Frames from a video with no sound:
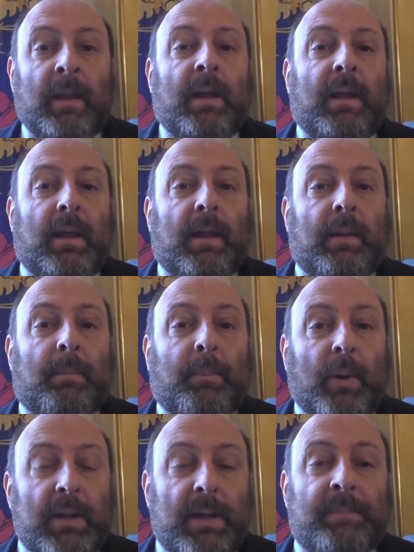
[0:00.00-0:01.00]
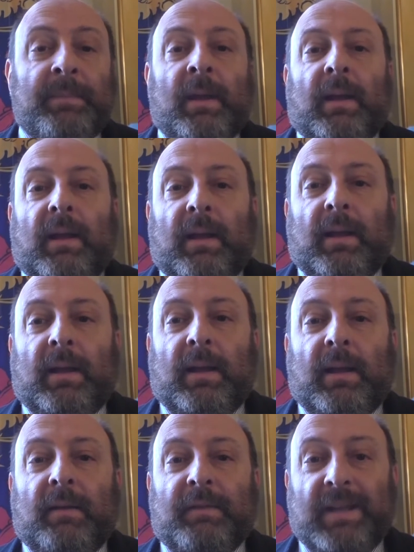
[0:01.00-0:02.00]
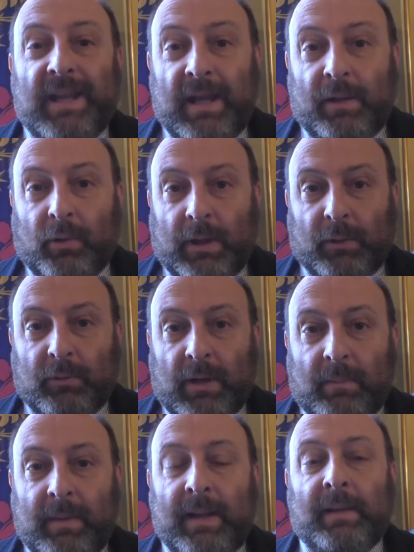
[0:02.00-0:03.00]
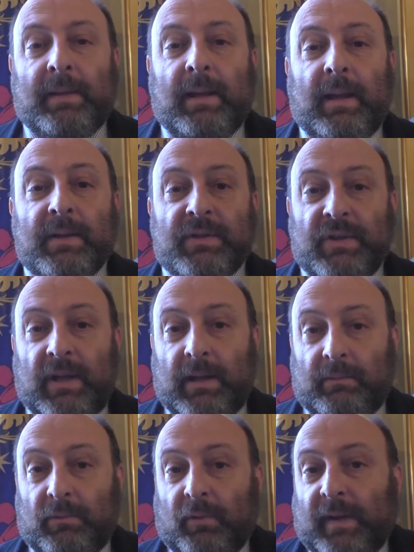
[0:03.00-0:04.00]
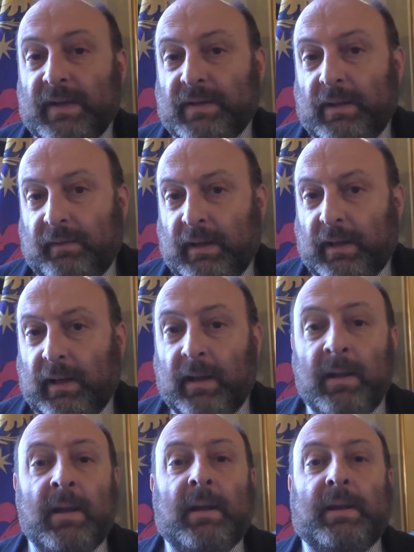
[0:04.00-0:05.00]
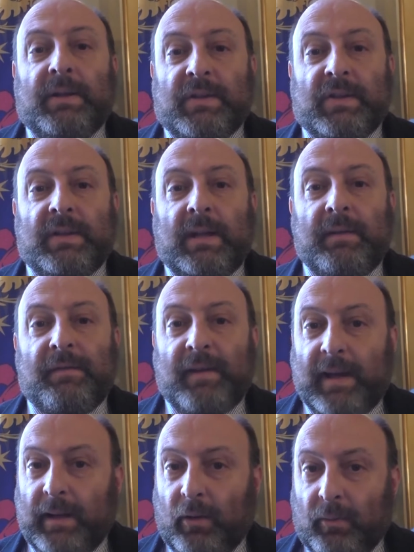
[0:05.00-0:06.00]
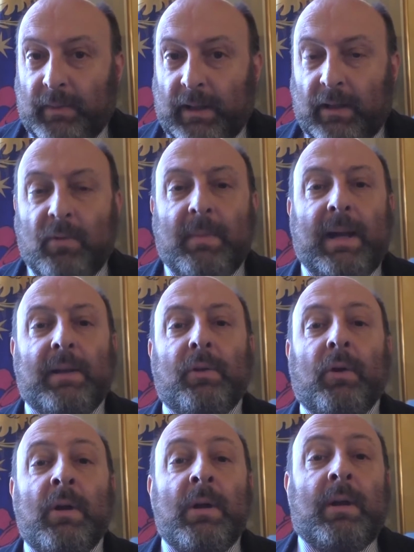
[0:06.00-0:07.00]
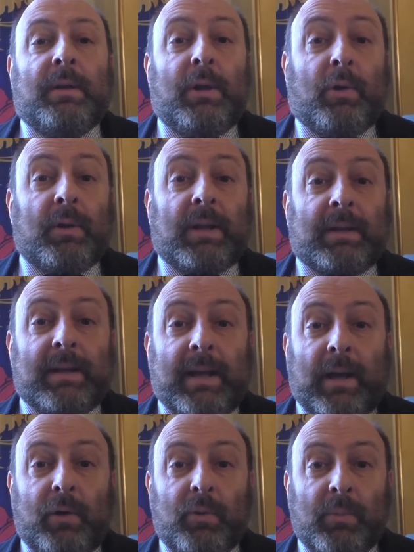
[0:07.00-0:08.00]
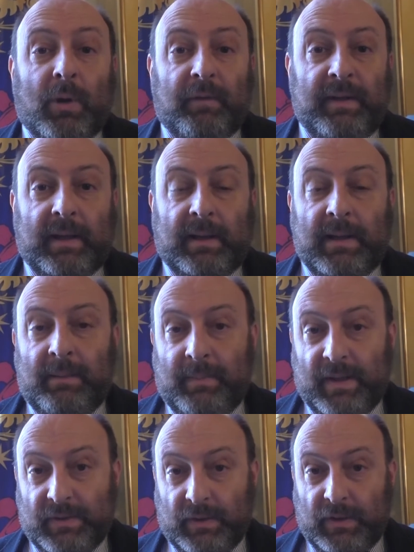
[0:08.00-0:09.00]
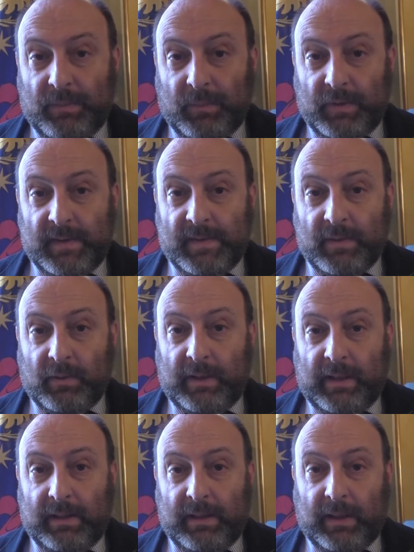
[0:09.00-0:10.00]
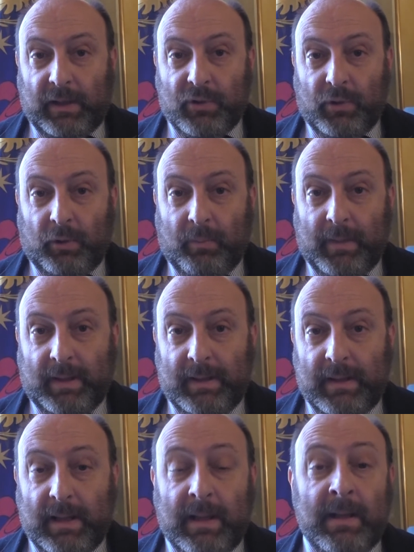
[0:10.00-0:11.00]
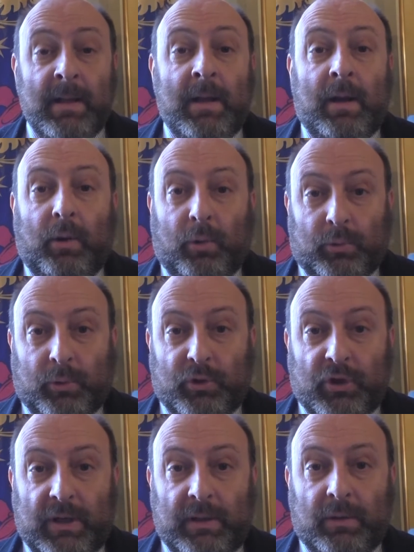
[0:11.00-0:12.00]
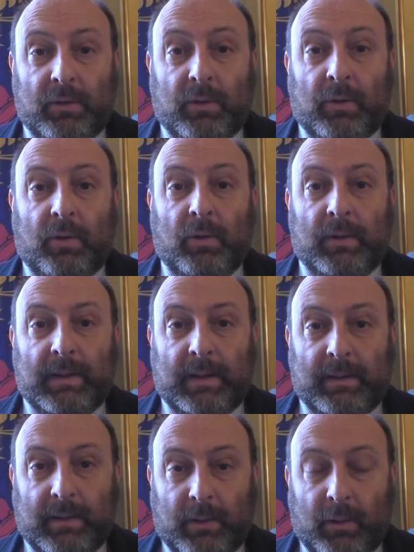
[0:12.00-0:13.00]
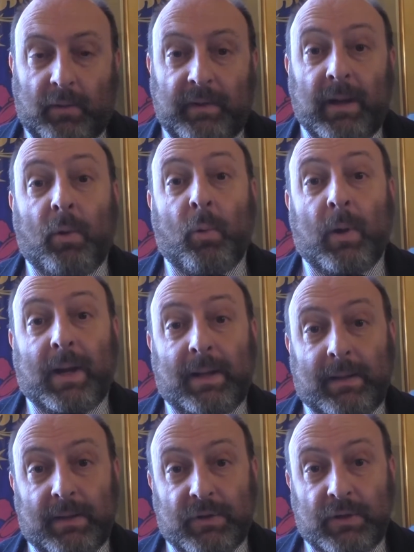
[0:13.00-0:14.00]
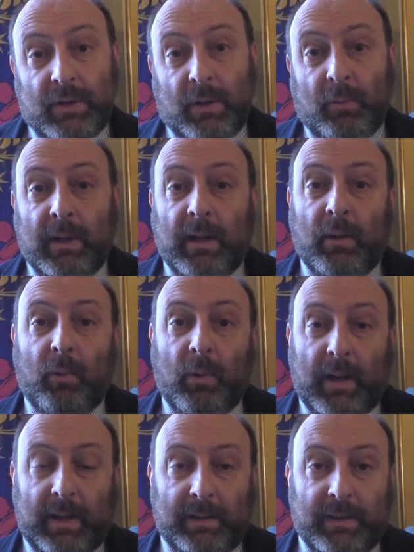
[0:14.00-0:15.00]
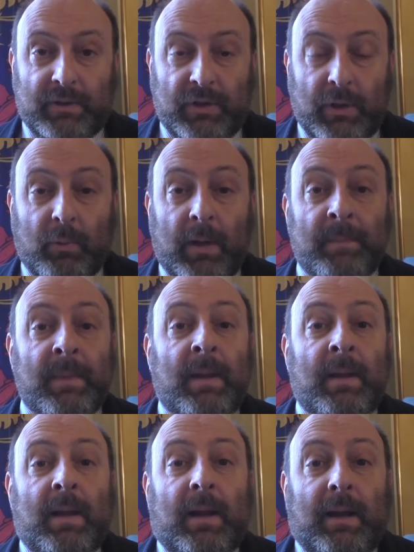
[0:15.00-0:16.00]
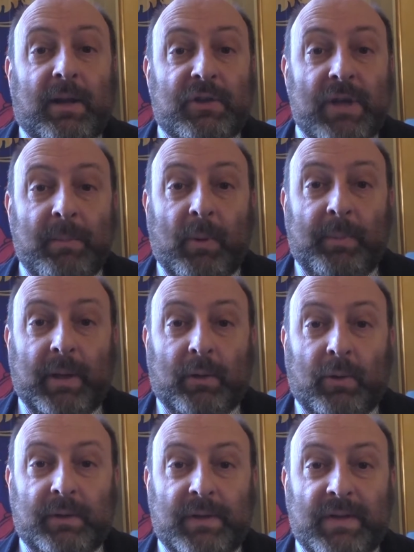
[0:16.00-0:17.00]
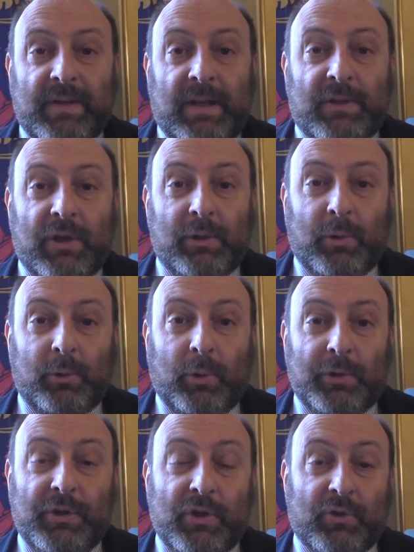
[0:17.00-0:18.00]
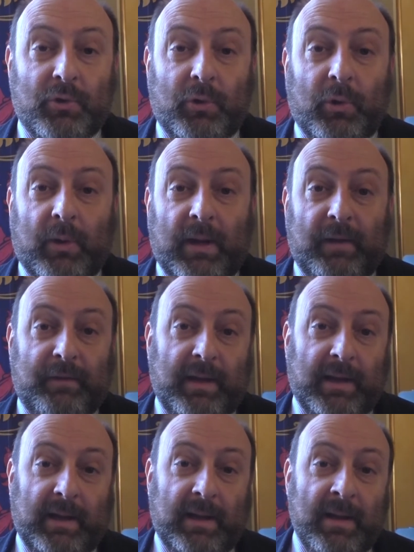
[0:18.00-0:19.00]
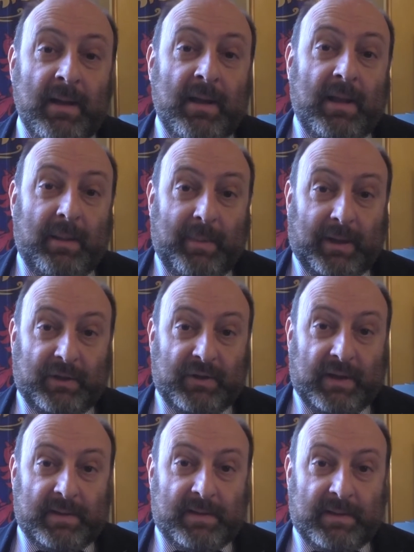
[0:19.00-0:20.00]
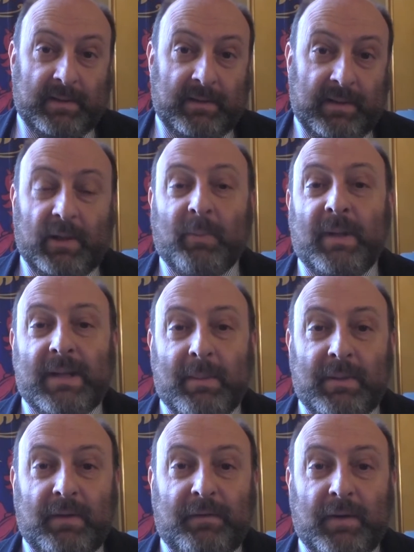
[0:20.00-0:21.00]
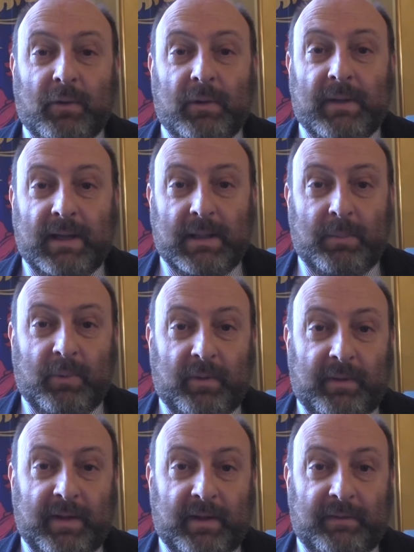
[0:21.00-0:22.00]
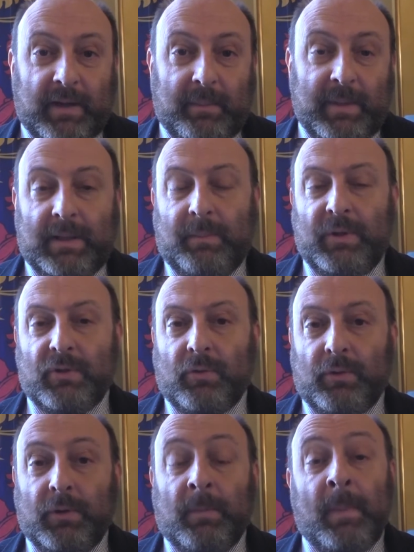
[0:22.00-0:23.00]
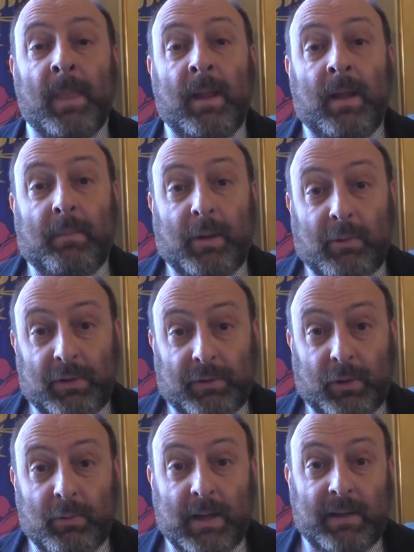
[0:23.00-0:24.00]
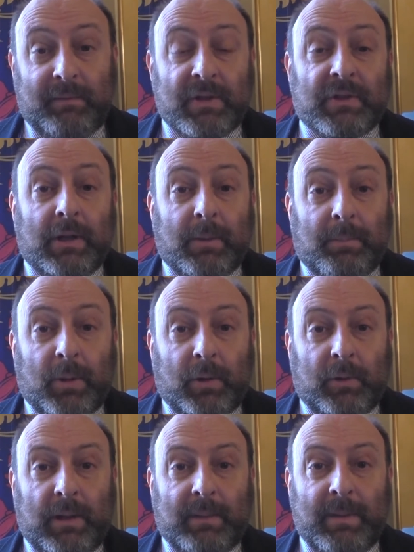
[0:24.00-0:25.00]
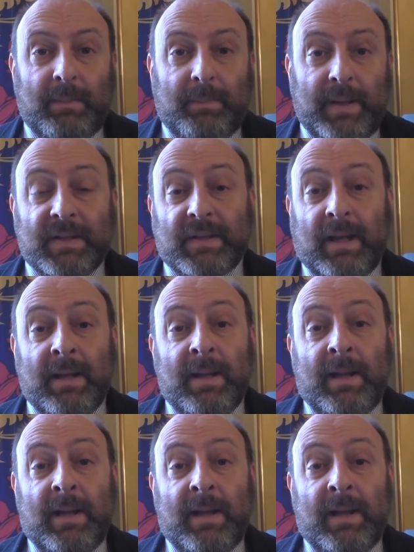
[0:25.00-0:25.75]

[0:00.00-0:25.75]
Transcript: Eh, poi eh, chiedo naturalmente se doveste avere necessità di farlo, mi raccomando, di contattare il numero verde messo a disposizione da Regione Lombardia l'889 45 45. Lasciamo per cortesia il 112 solo alle vere emergenze, eh? non mettiamo in difficoltà chi può avere veramente bisogno. Per quanto riguarda invece l'aeroporto della Malpensa,